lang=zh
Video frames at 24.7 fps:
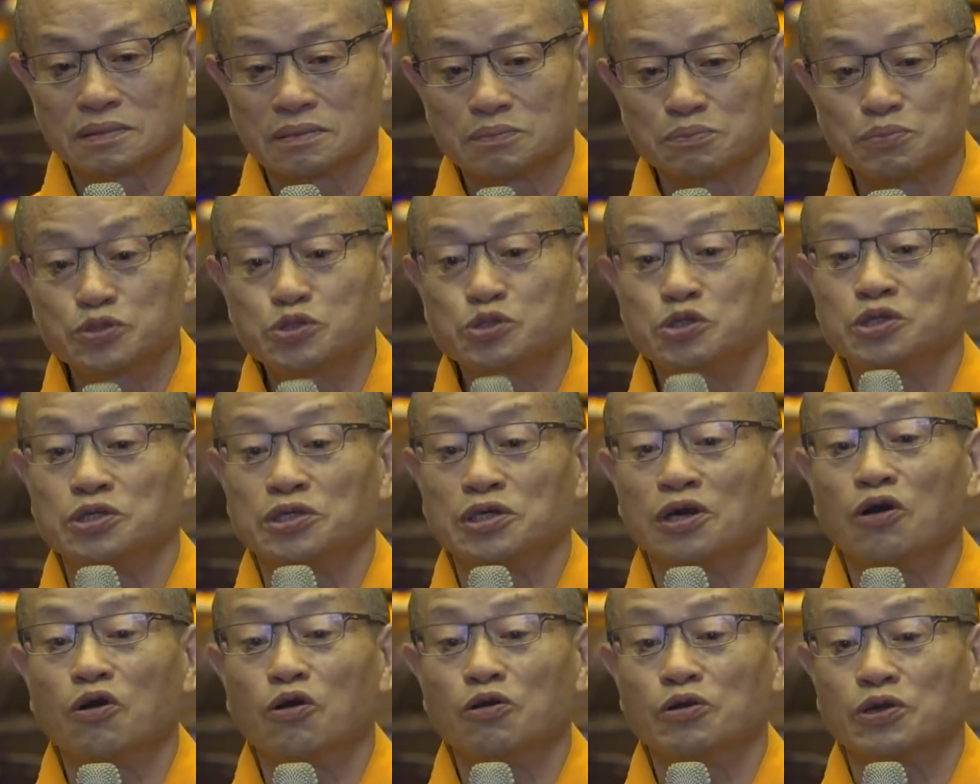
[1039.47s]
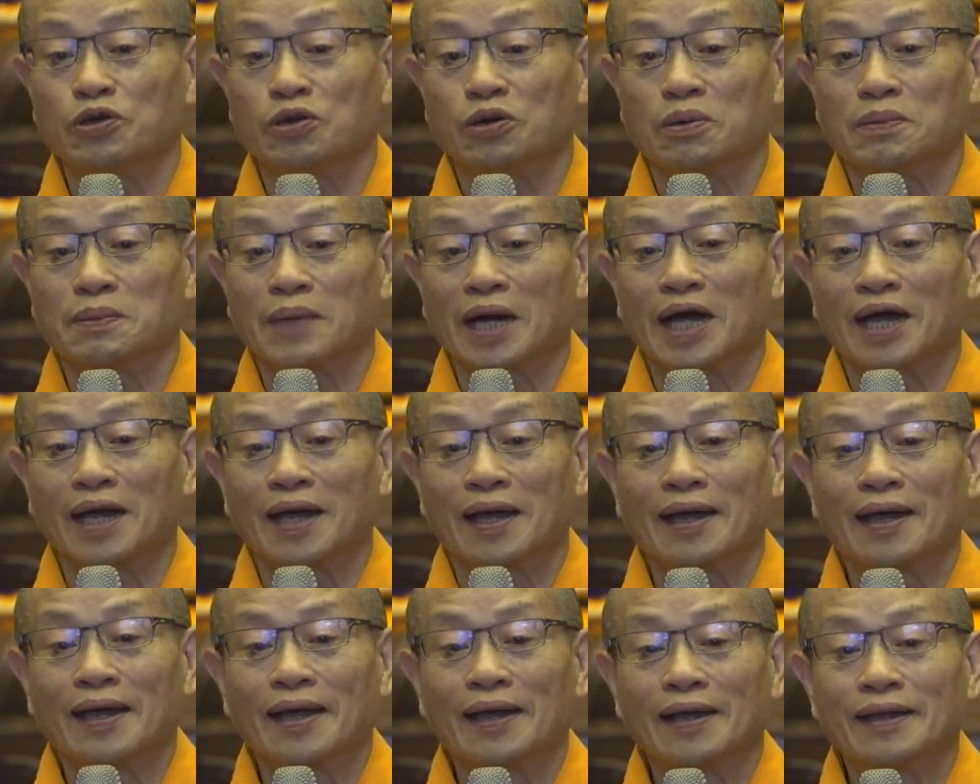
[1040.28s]
不取后有嘛？
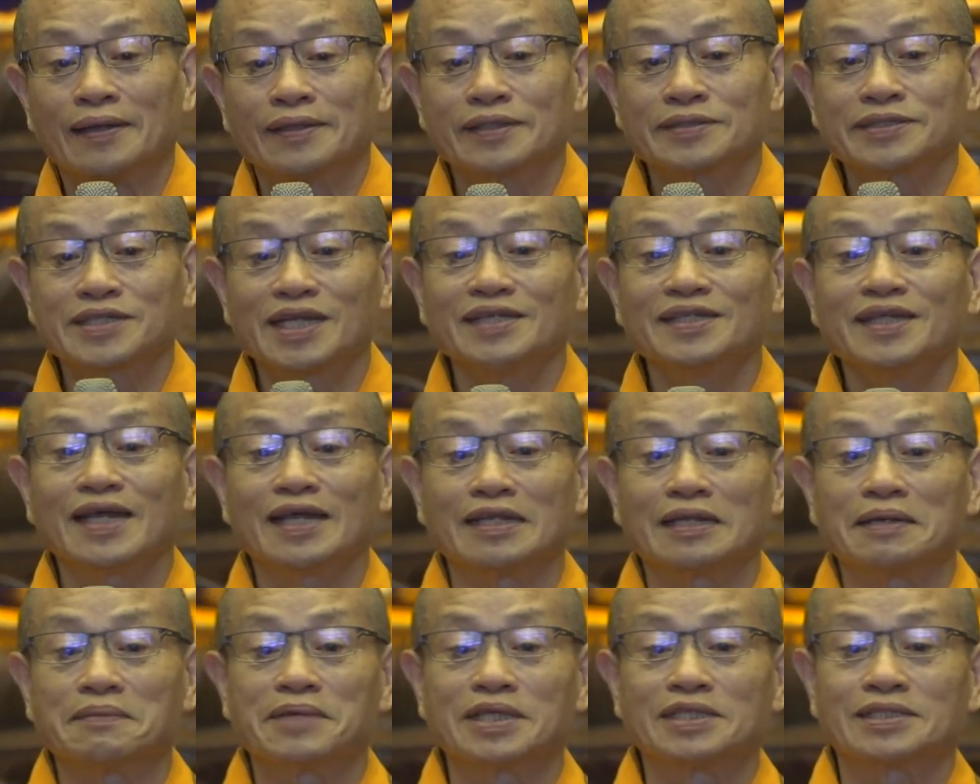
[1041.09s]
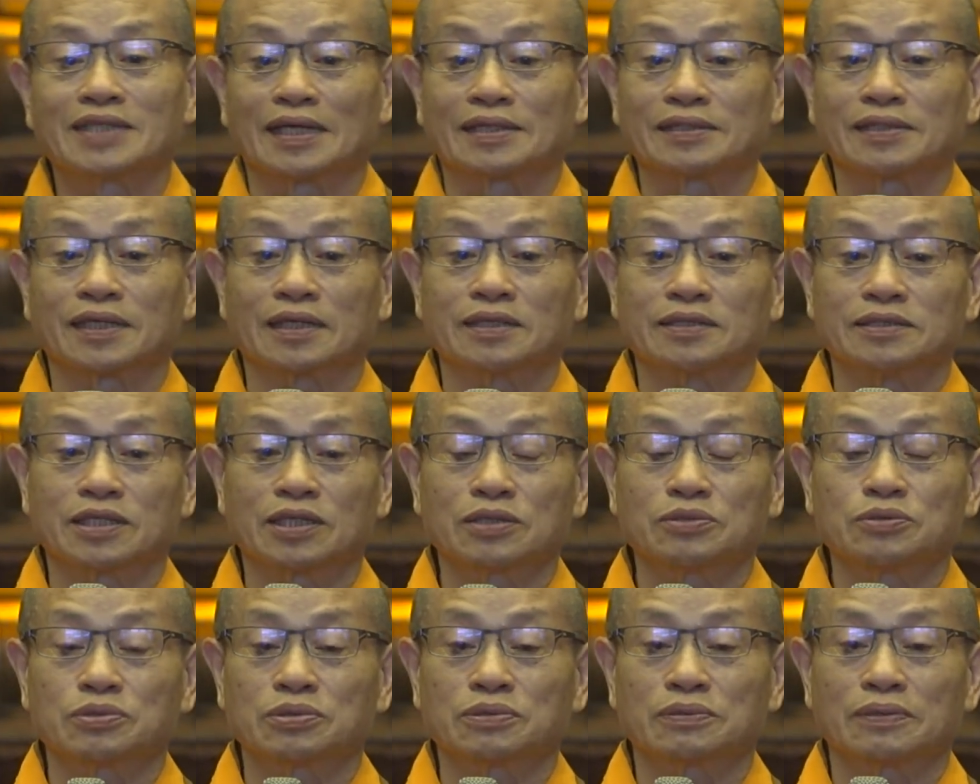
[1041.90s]
那经典里面讲的很
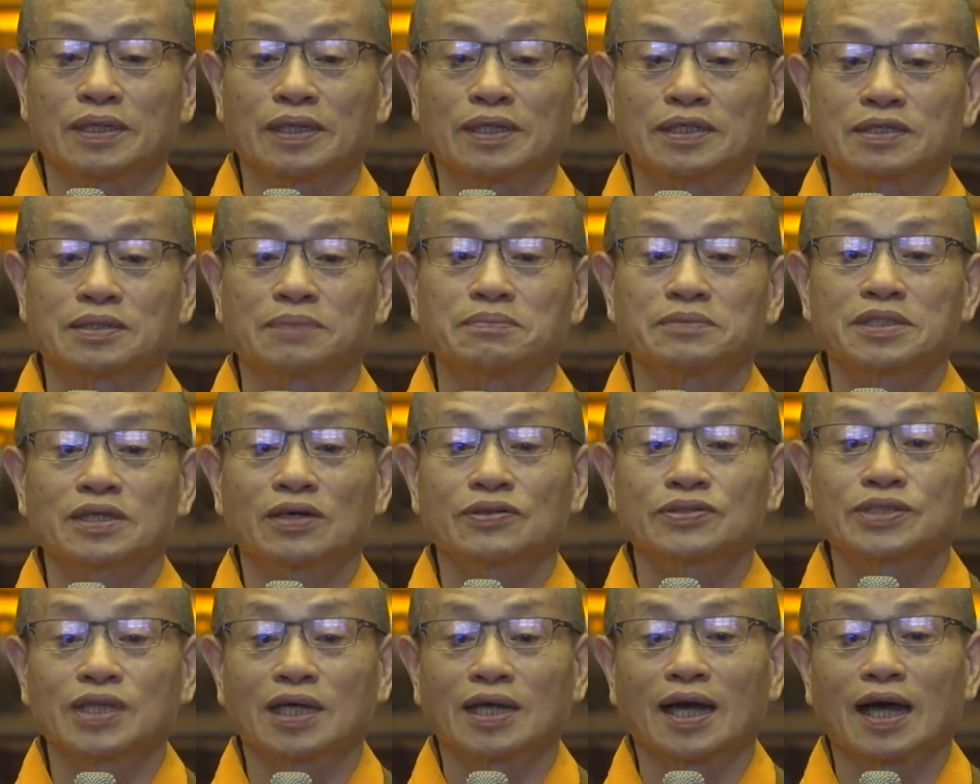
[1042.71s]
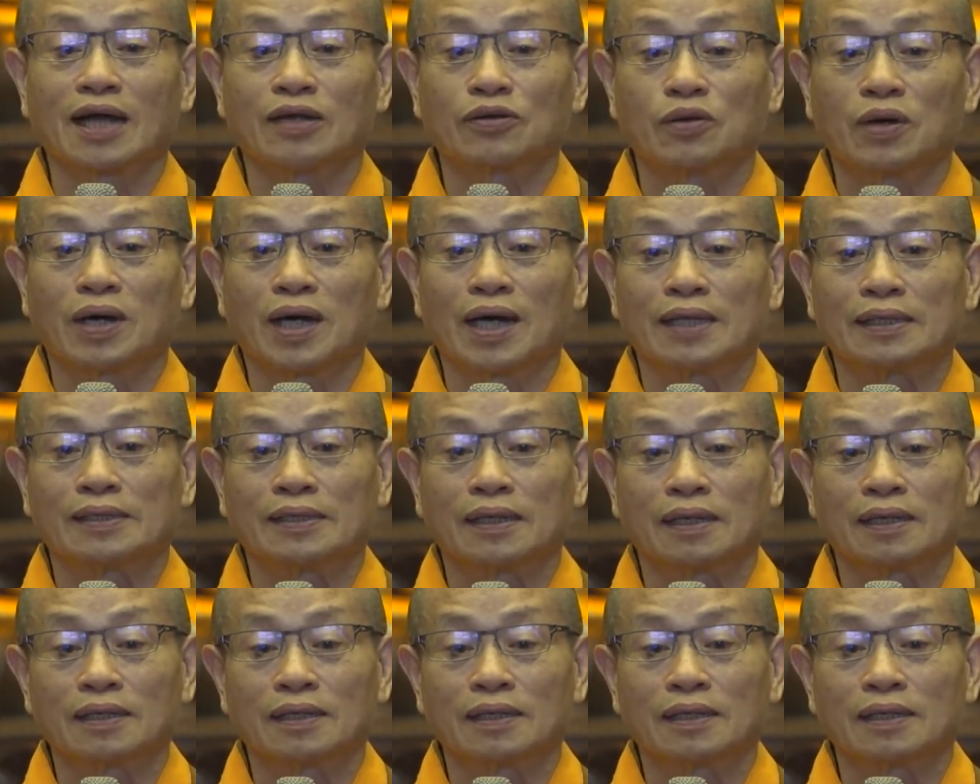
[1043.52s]
清楚，什么叫正阿罗汉？